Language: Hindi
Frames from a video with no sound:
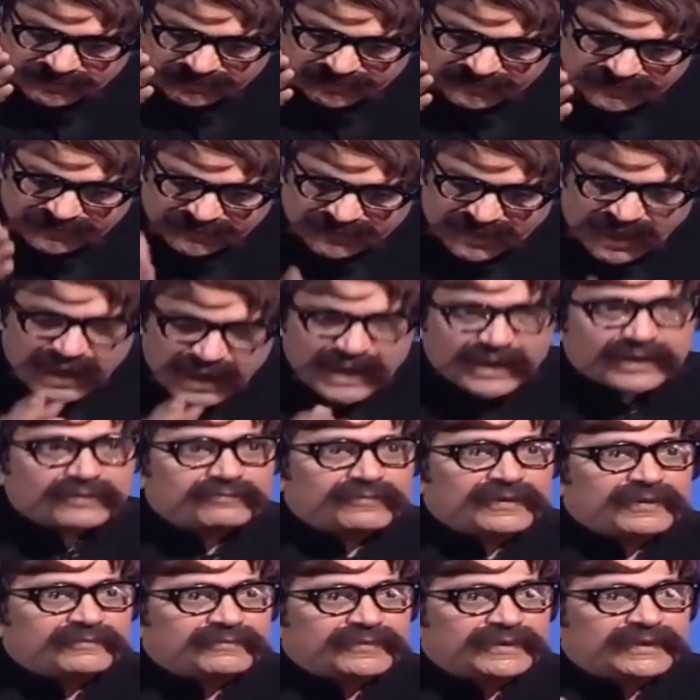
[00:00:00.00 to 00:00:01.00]
जब इराक
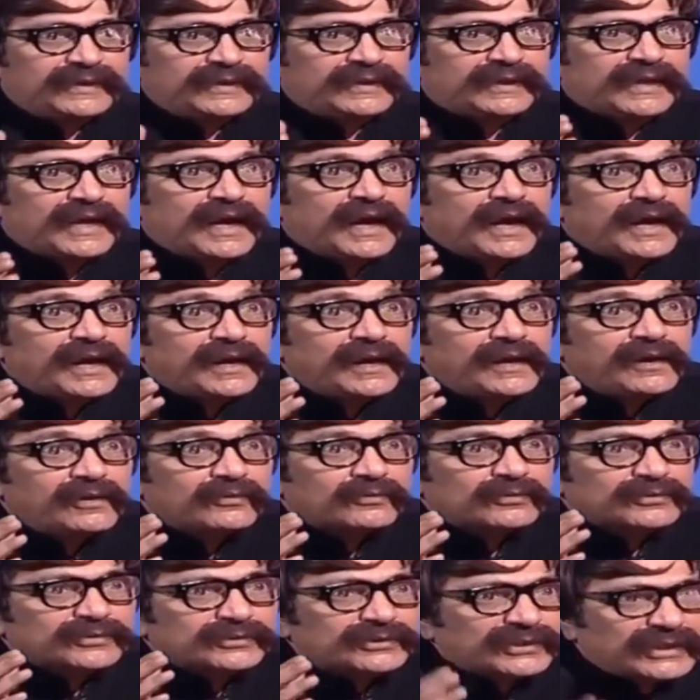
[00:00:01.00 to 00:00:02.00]
में अमरीका
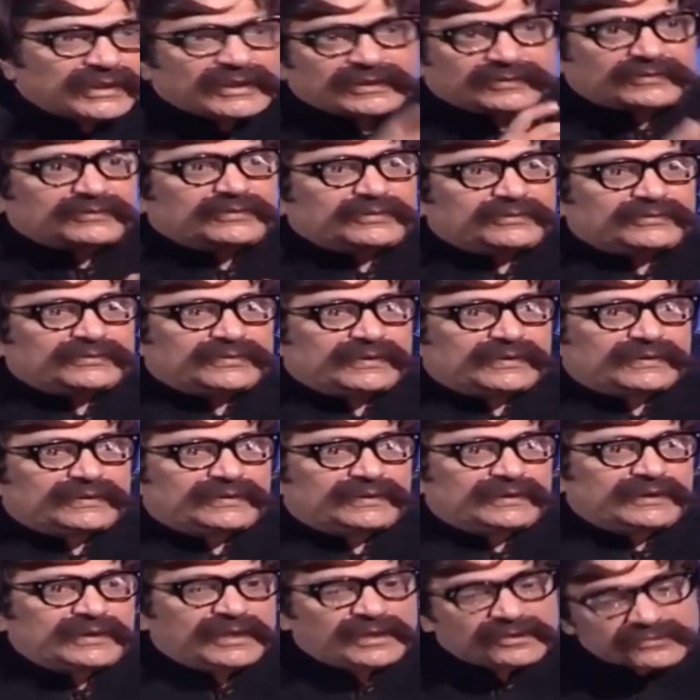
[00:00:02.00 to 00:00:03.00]
को शिकस्त हो
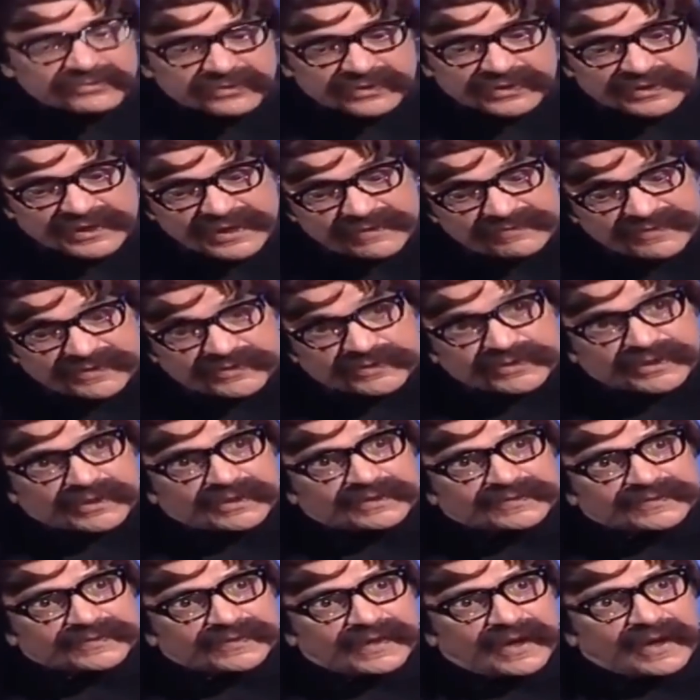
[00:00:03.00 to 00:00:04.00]
सकती है तो ये भी
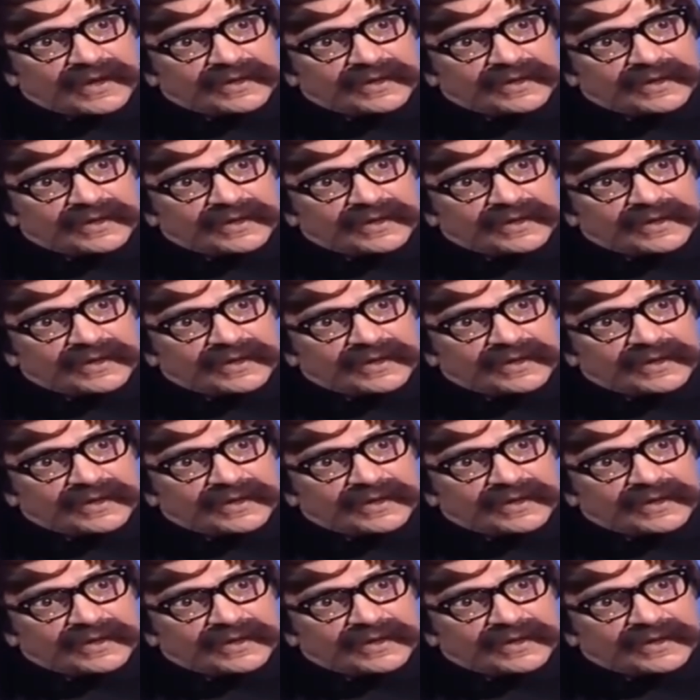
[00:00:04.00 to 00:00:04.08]
शिकस्त